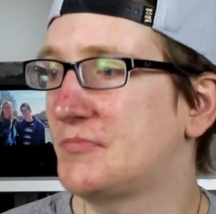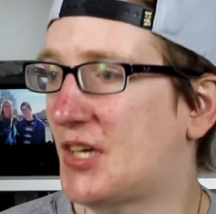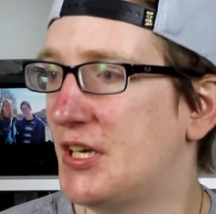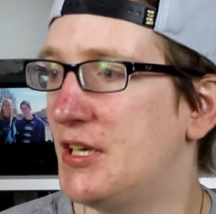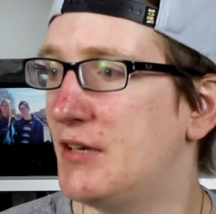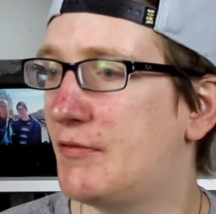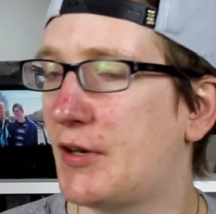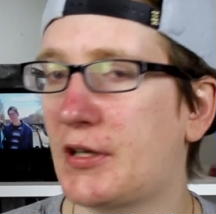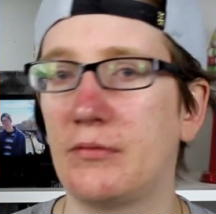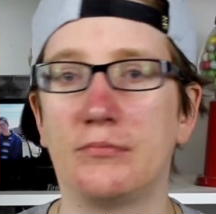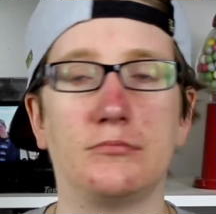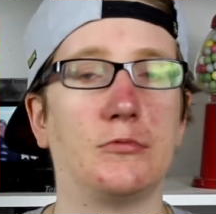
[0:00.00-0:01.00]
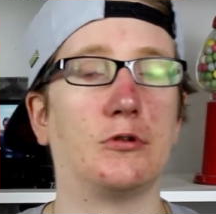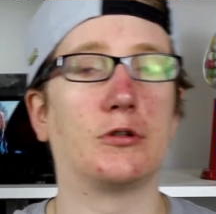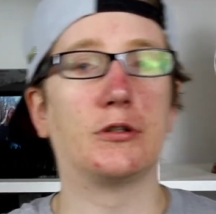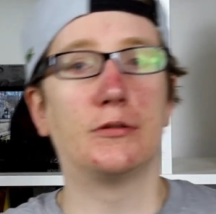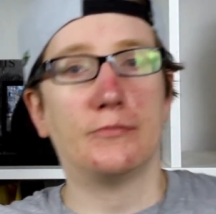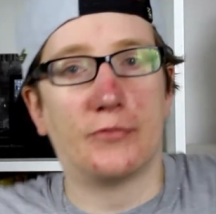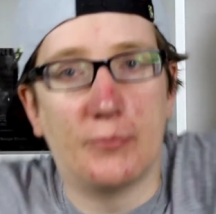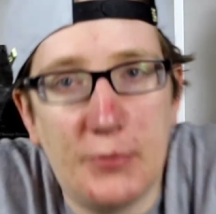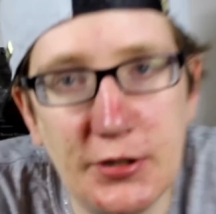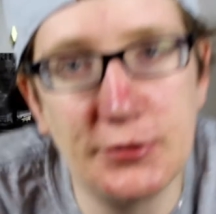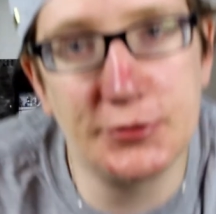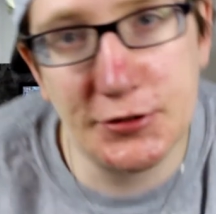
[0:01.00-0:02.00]
Geh weg. Okay, von
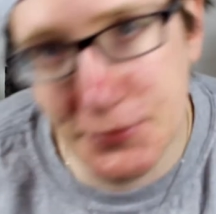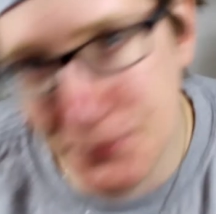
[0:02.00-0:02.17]
mir aus.